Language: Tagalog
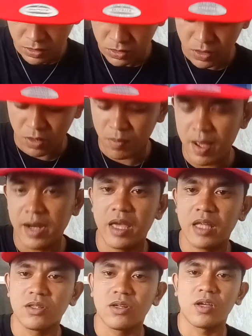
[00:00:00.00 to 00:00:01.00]
So bali
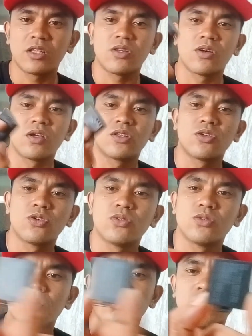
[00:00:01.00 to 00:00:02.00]
ito, ito ito
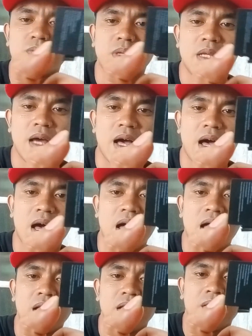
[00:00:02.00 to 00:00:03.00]
yung pinaka